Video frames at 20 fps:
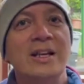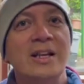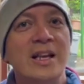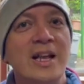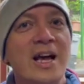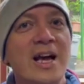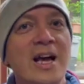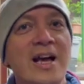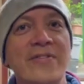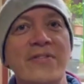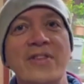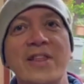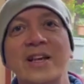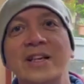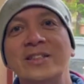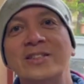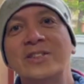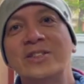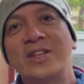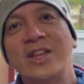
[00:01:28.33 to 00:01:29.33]
Lahat
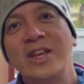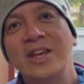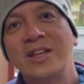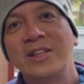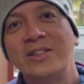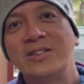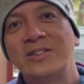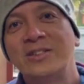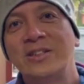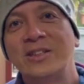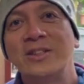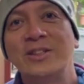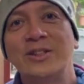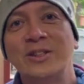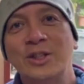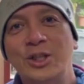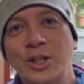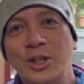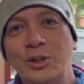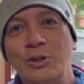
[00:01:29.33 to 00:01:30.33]
ng states
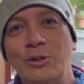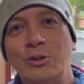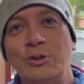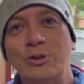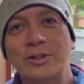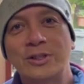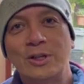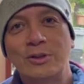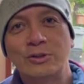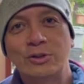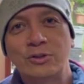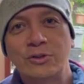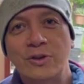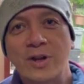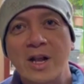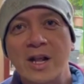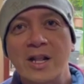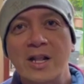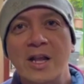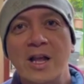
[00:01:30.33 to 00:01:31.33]
dito sa
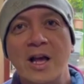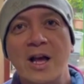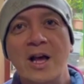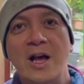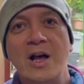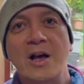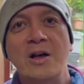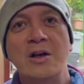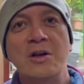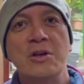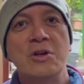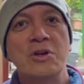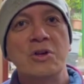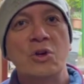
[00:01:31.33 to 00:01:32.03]
Australia,